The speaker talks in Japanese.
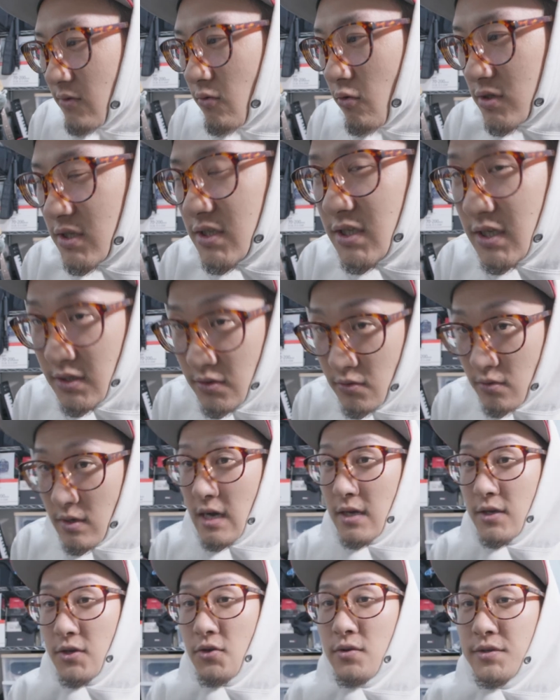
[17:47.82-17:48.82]
ご自身の
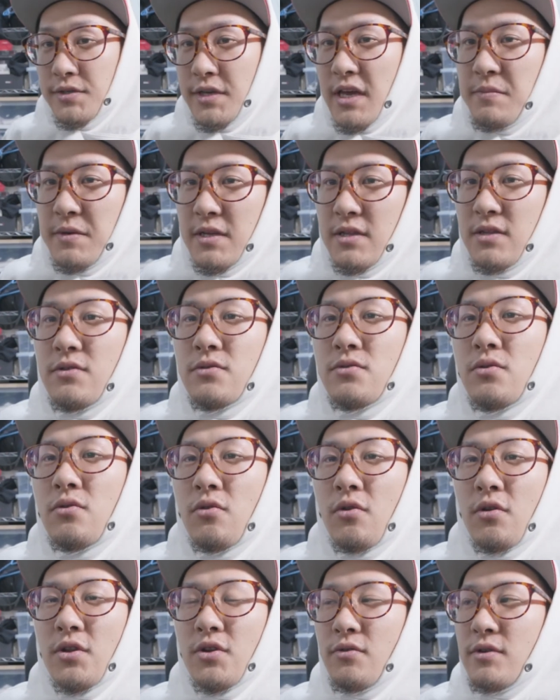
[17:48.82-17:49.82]
環境整備っていうと
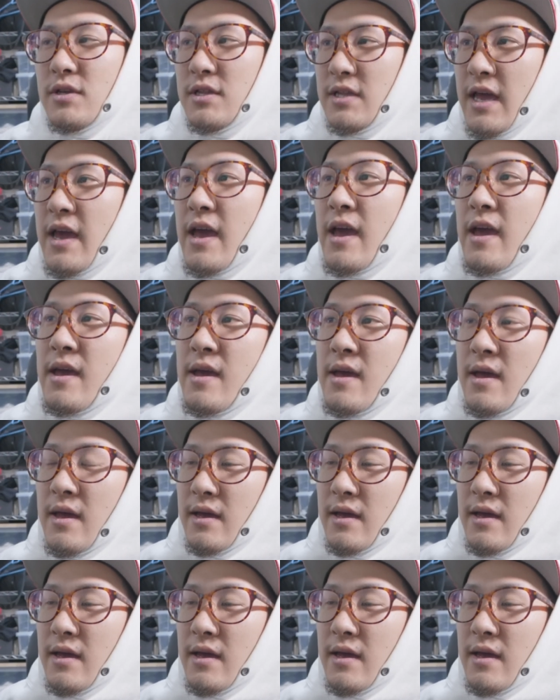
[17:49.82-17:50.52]
ころにおいて、